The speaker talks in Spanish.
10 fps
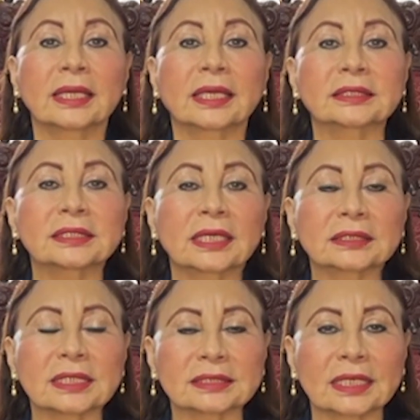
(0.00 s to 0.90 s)
que
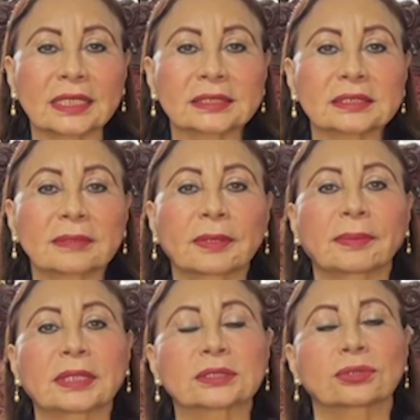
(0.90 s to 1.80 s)
sigas las clases de
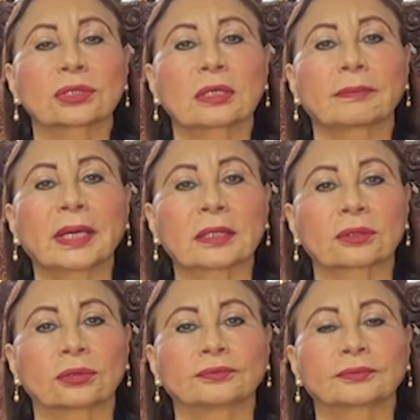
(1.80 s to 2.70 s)
preparación del parto